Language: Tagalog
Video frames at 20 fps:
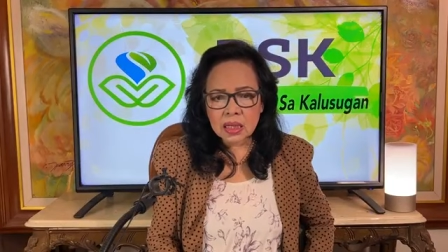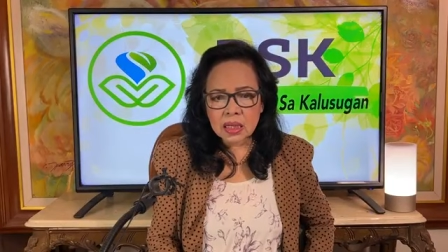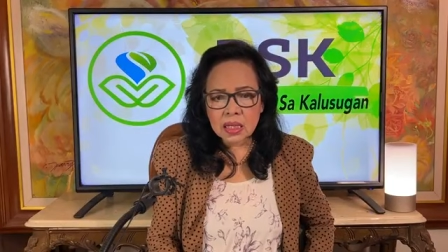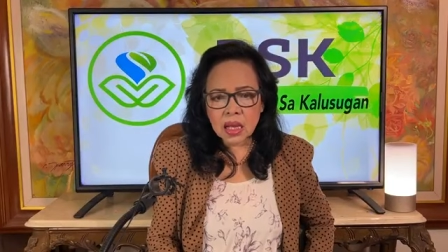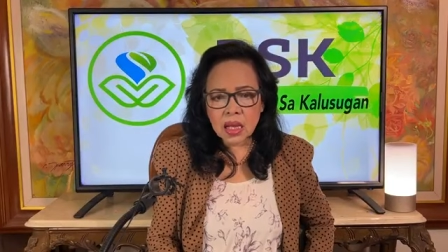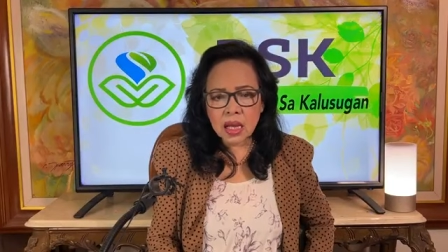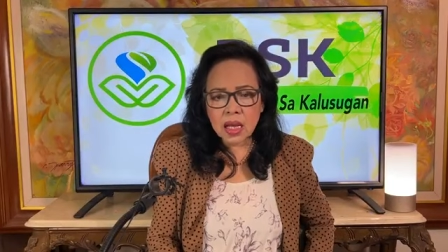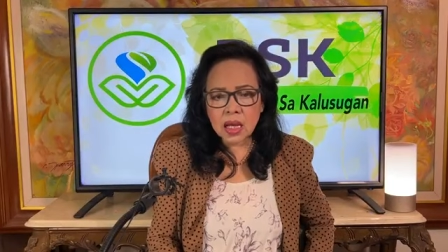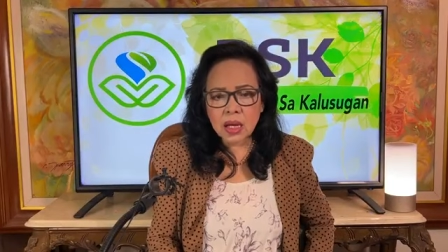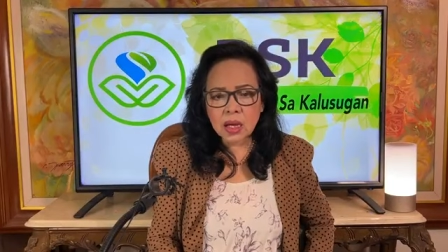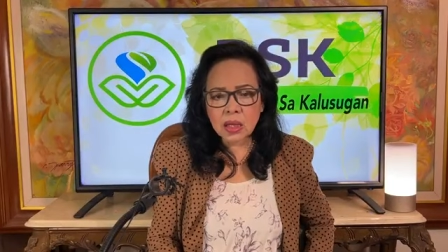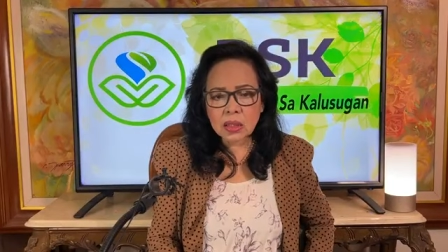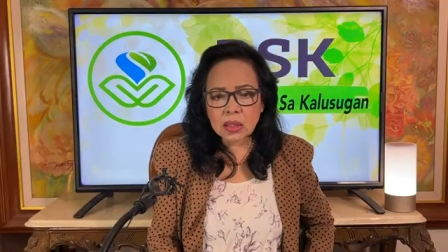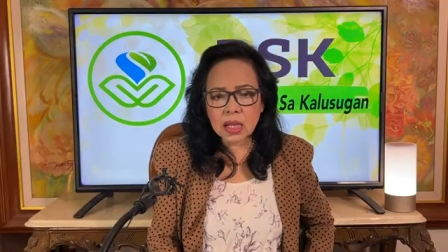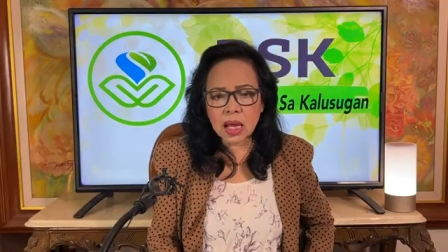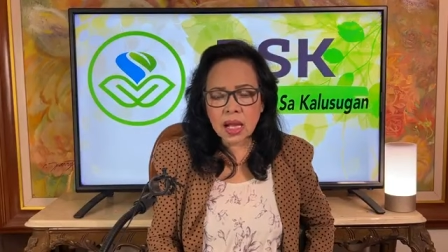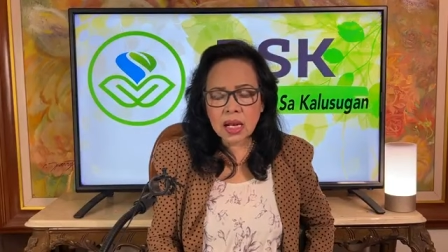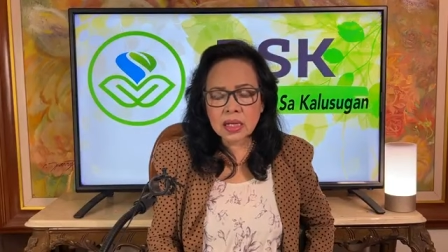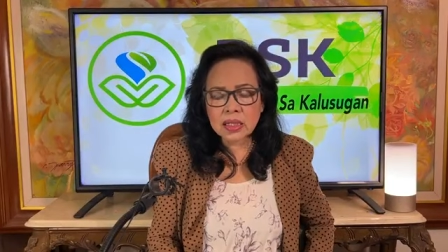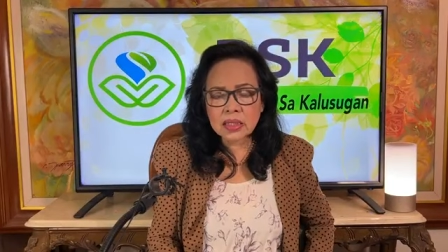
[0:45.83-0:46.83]
na
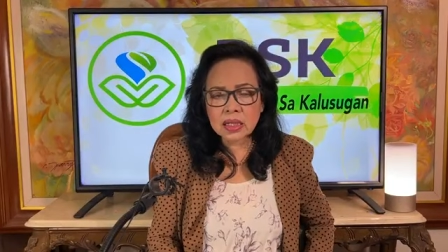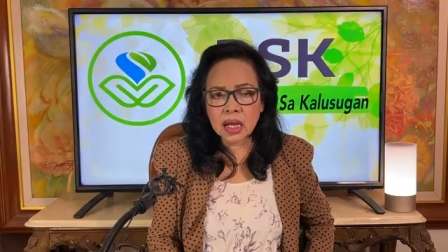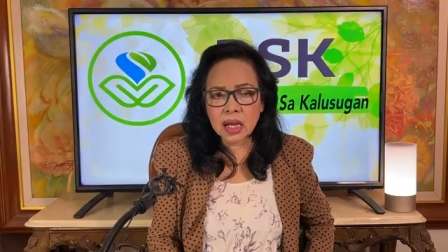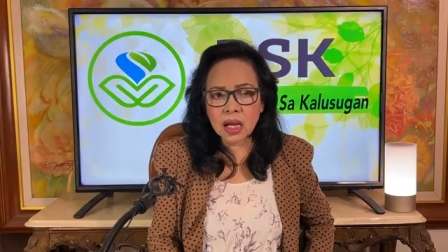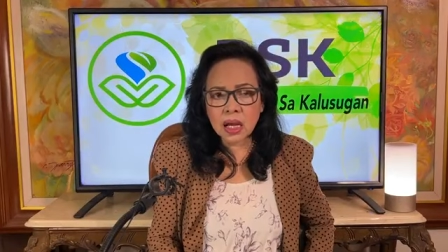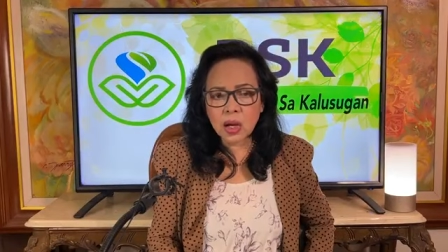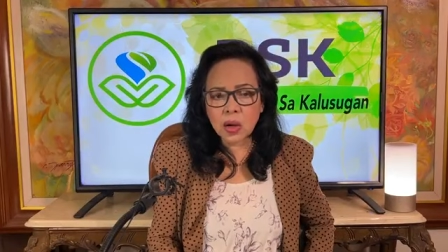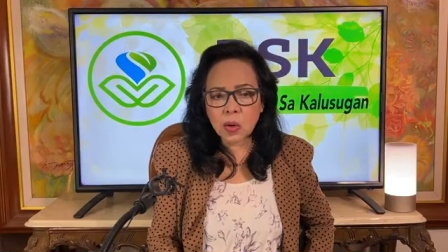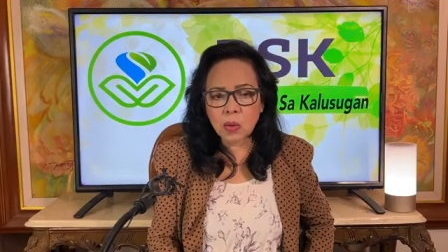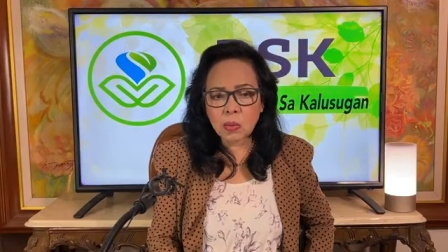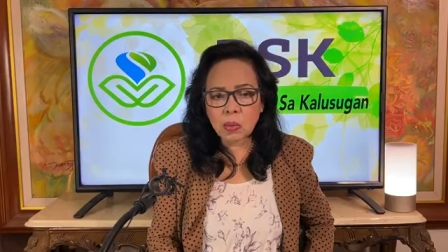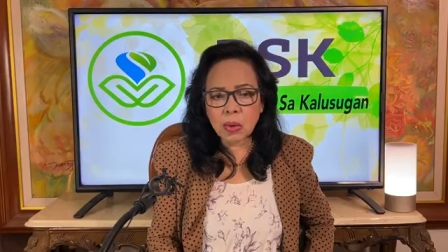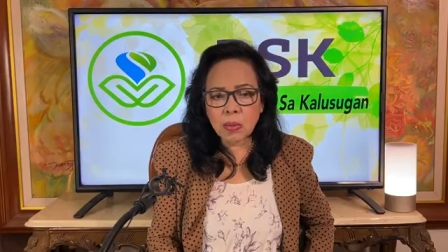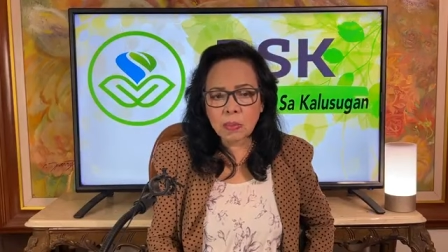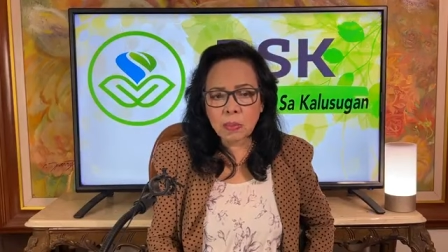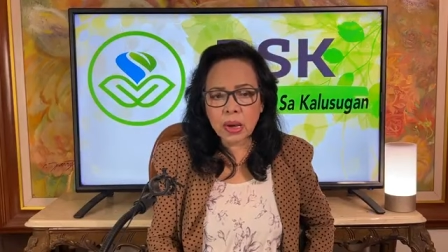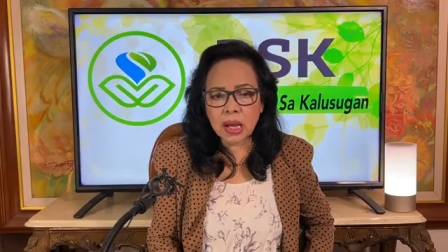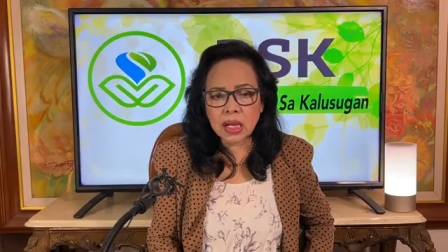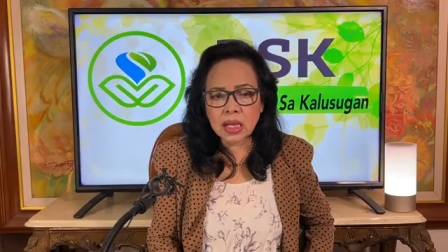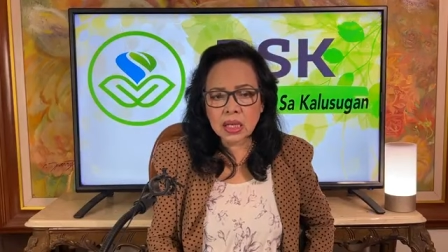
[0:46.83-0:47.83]
dahil sa
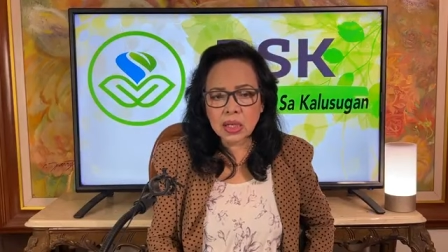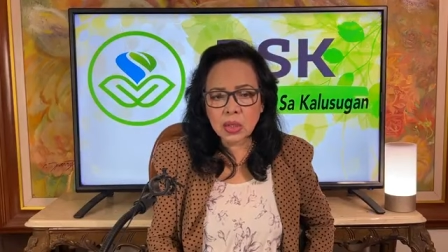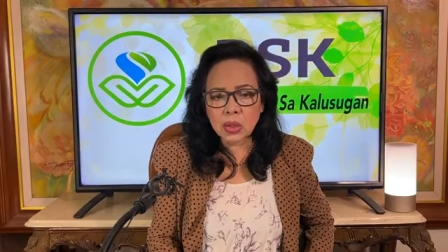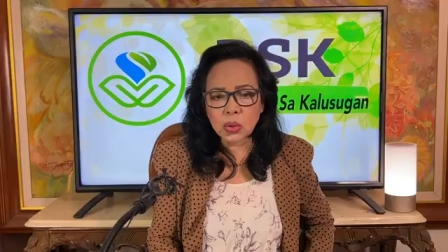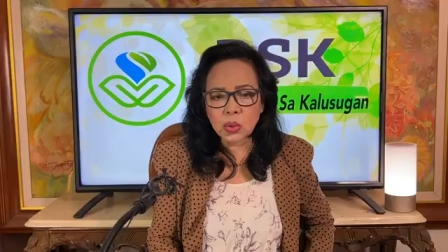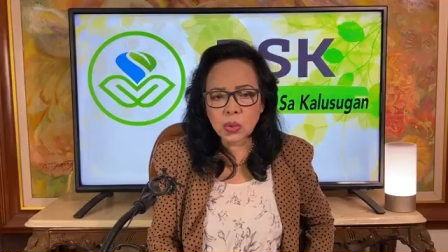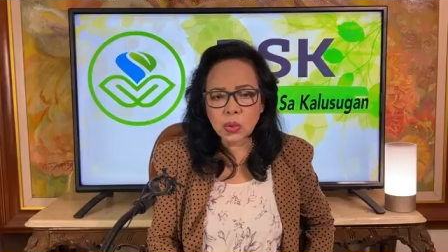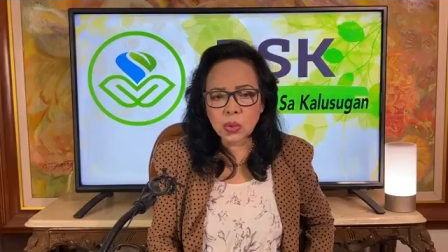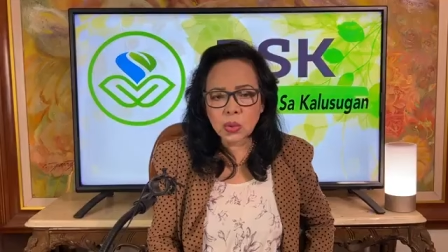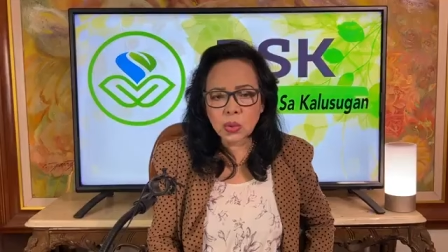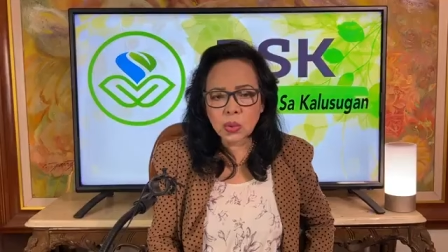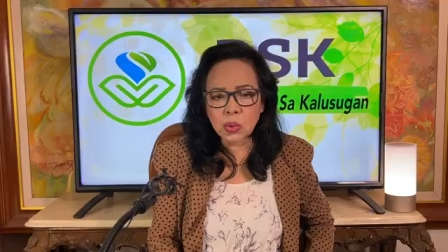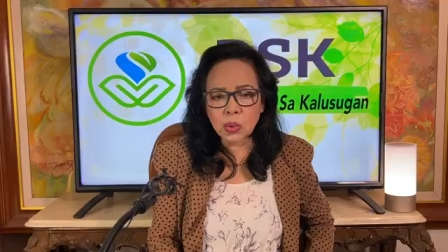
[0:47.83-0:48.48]
kumapal yung